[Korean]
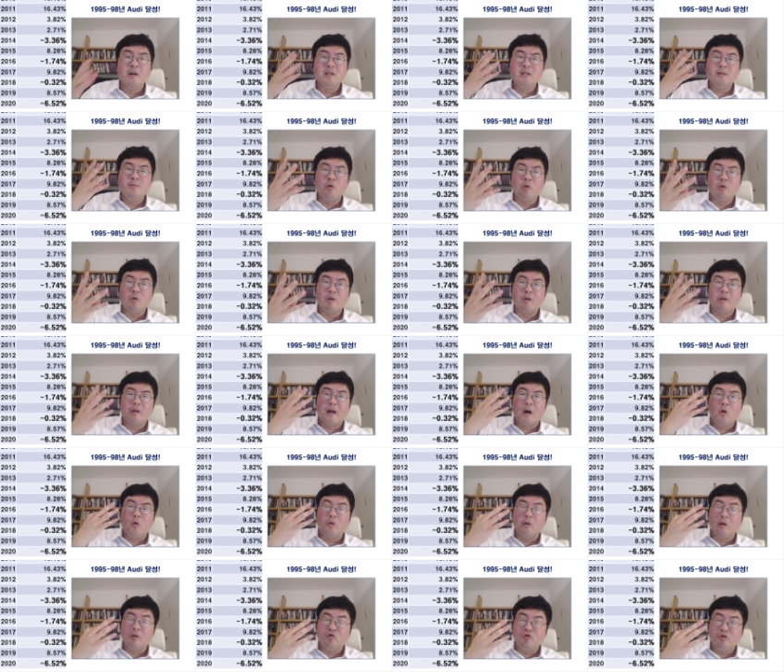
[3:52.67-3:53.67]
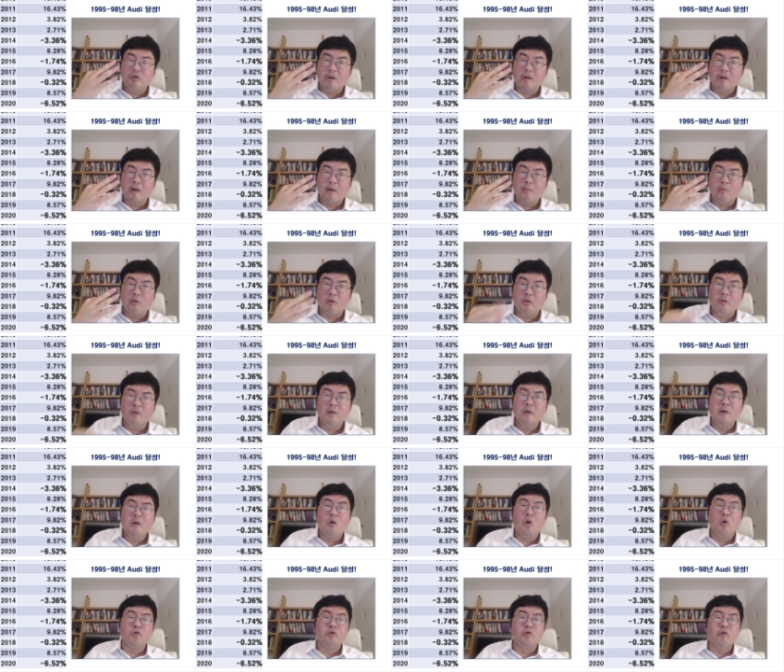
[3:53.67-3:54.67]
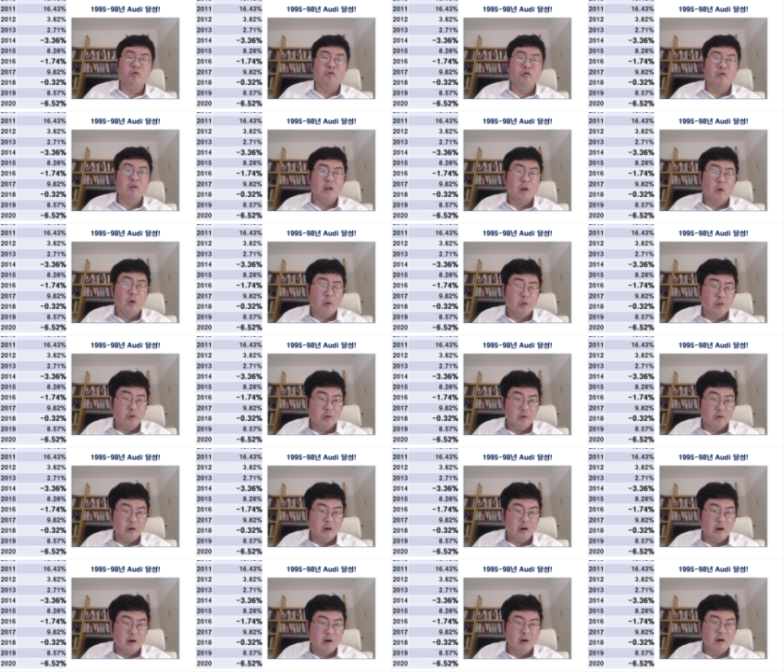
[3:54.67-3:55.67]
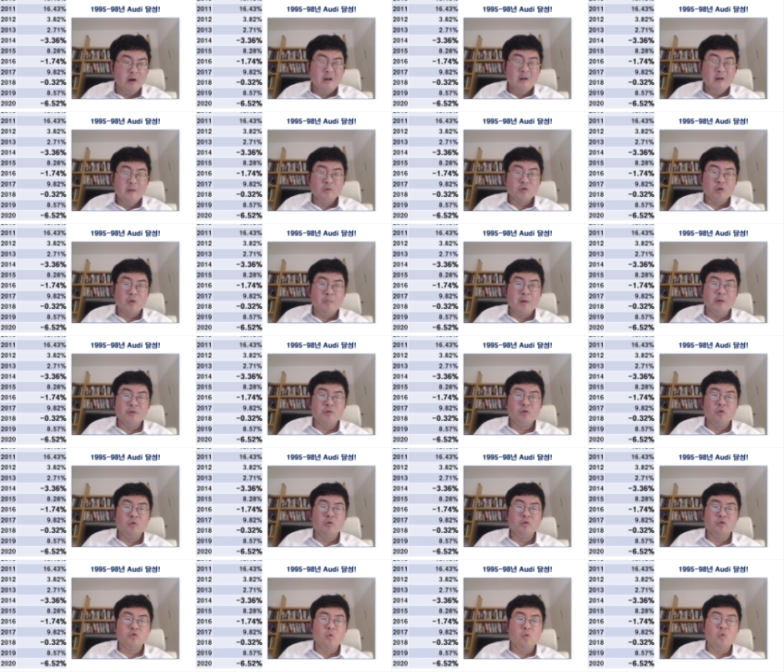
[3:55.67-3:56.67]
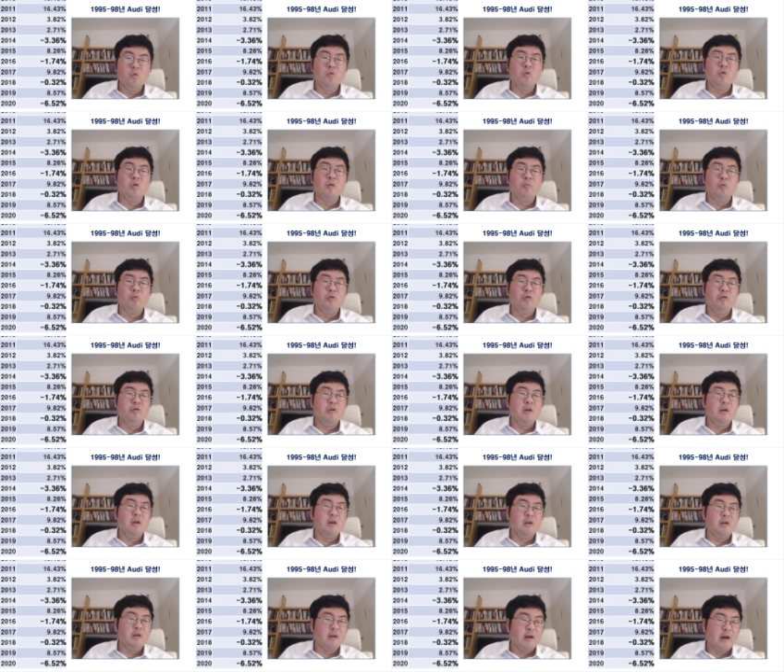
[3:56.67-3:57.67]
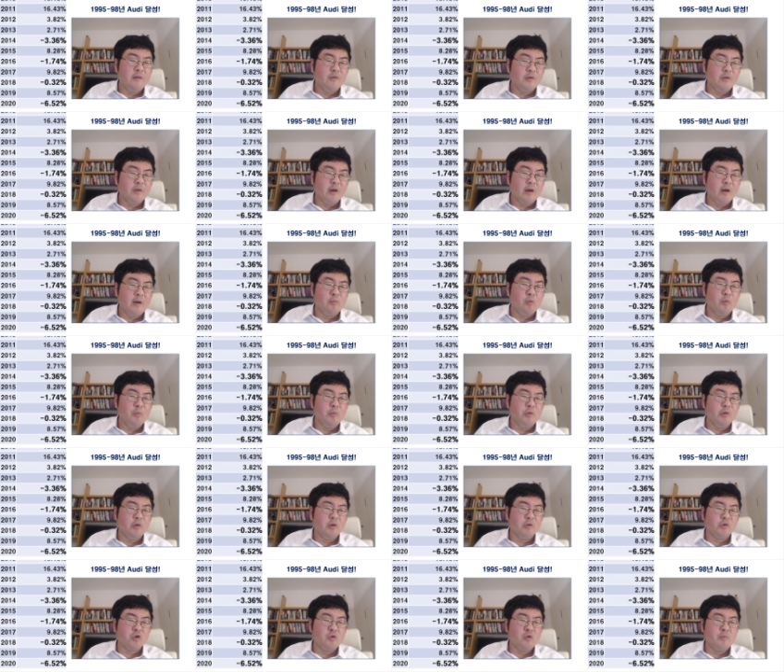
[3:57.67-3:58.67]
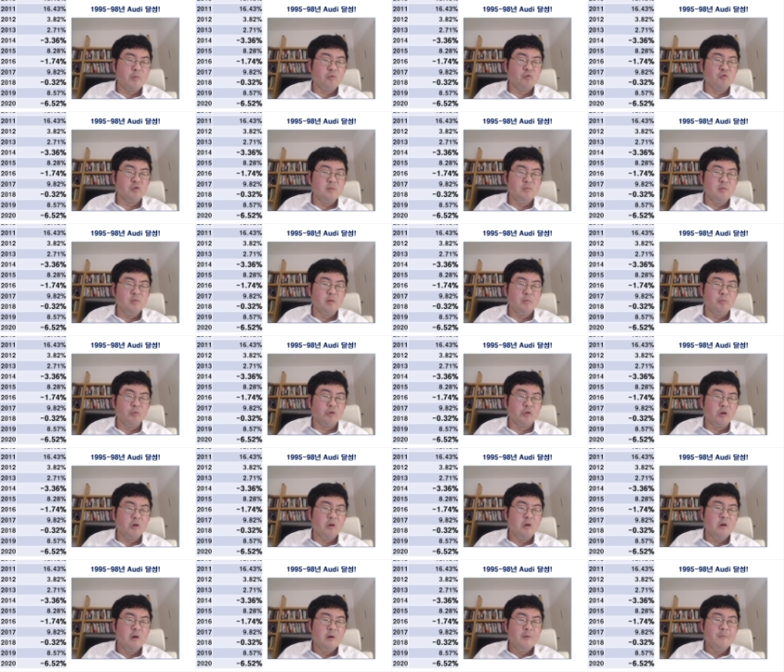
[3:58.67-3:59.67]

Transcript: 1 1월에서 4월에 주식을 사면은 어떤 수익이 나왔는가? 전반적으로 좋은 거를 볼 수 있기는 한데, 보면은 1990년부터